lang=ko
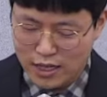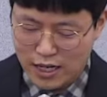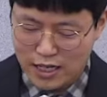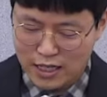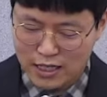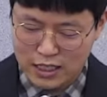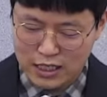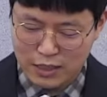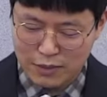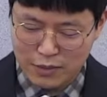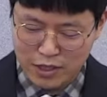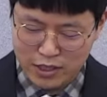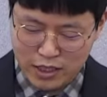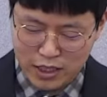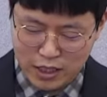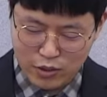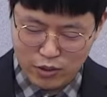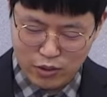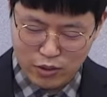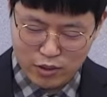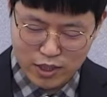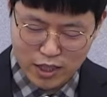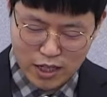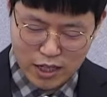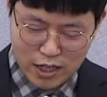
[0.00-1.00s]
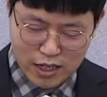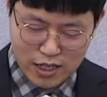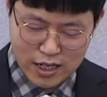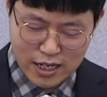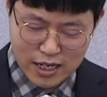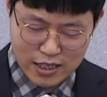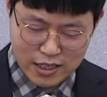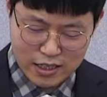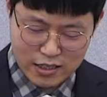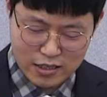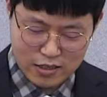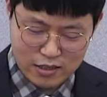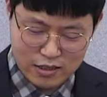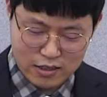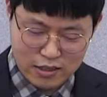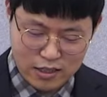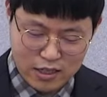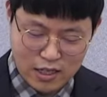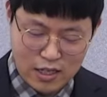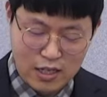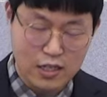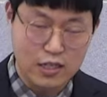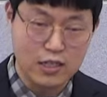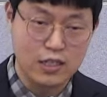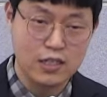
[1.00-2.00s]
하나님의 자녀로 살아가게 하시는
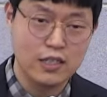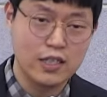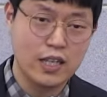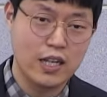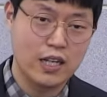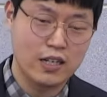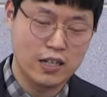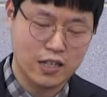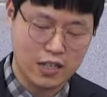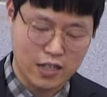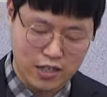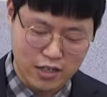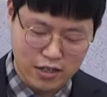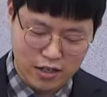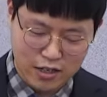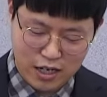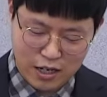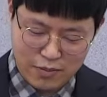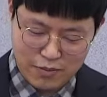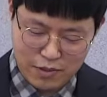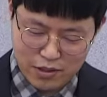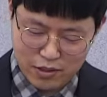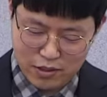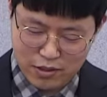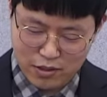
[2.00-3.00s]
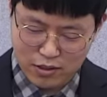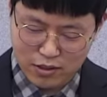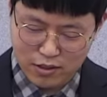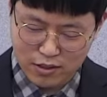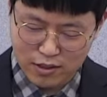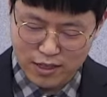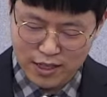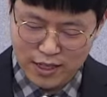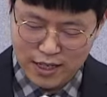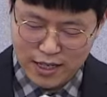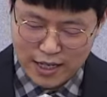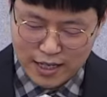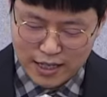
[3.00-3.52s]
그 은혜를 기억하면서